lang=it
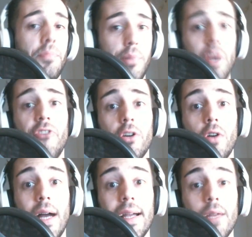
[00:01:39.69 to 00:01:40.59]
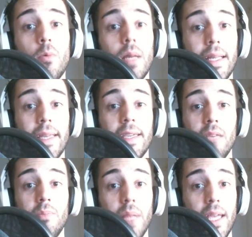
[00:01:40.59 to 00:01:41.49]
Poi farò anche qualche
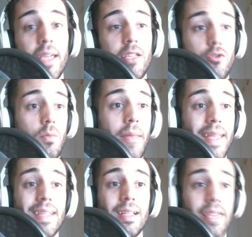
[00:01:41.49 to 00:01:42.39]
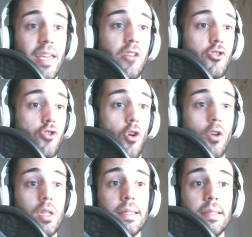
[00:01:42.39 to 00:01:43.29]
gameplay su Metal Gear
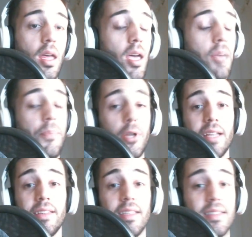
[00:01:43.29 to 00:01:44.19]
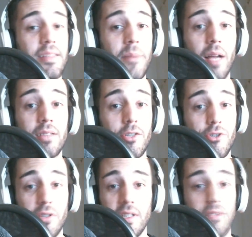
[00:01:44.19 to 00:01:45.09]
Solid e poi tantissimi altri
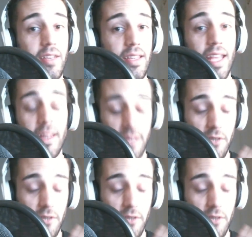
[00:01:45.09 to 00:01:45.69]
giochi divertenti,